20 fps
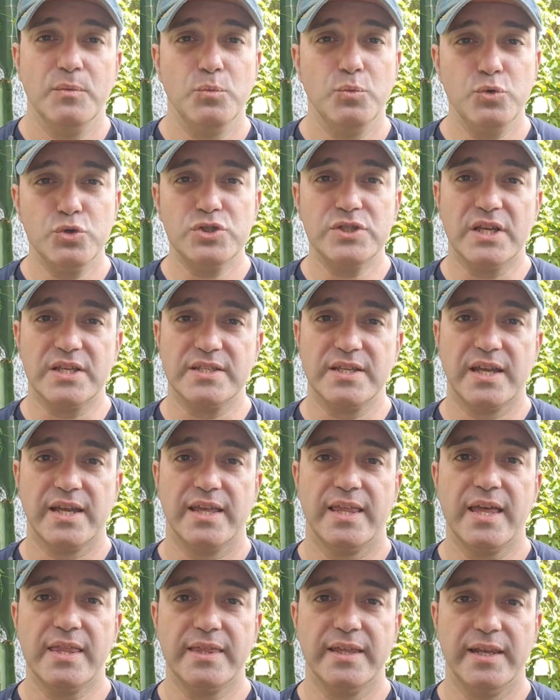mucha
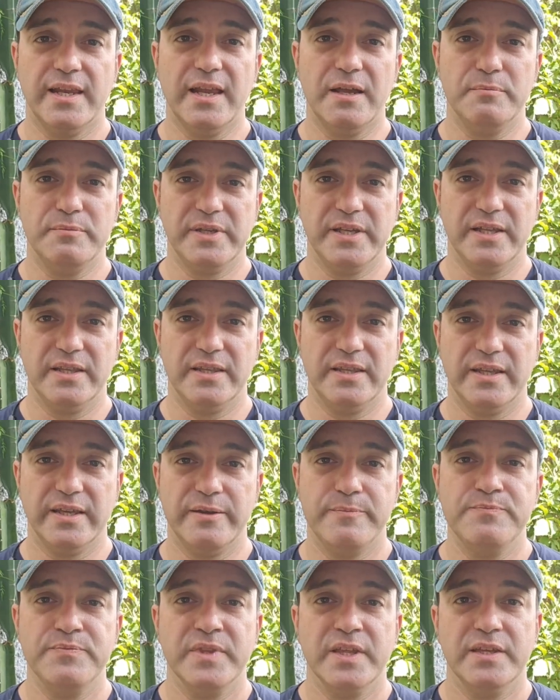sequedad en el
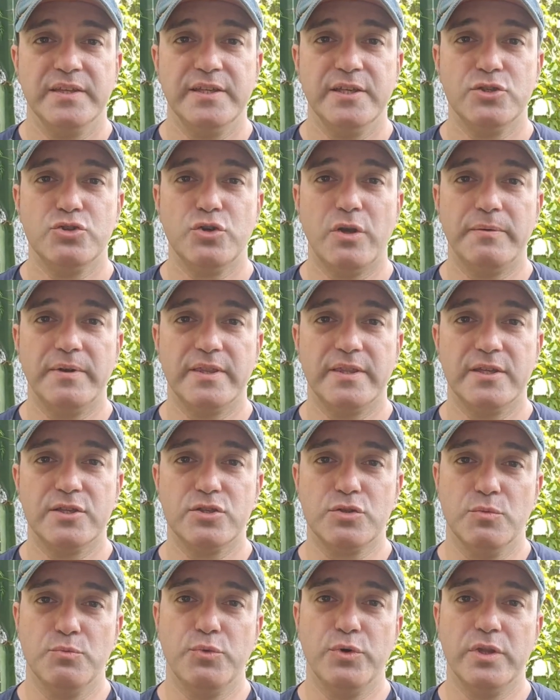ambiente y eso a
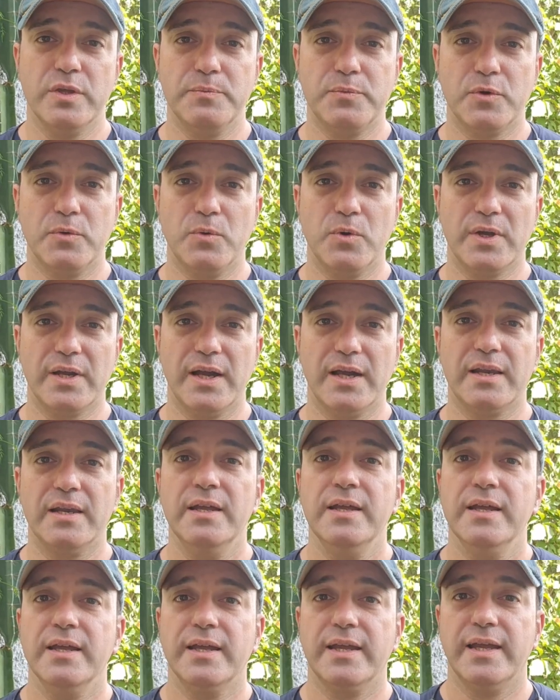veces puede provocar
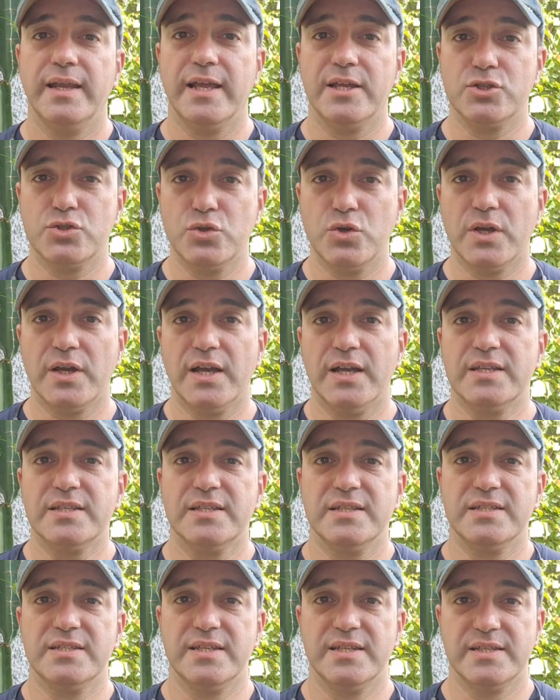que las
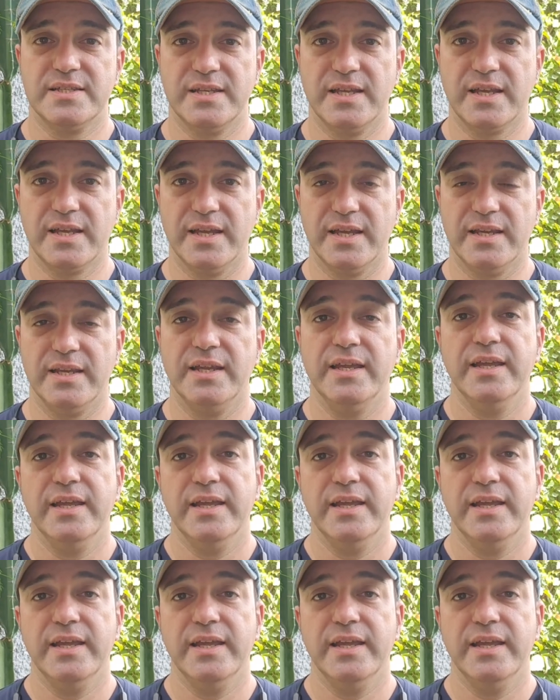hojas se sequen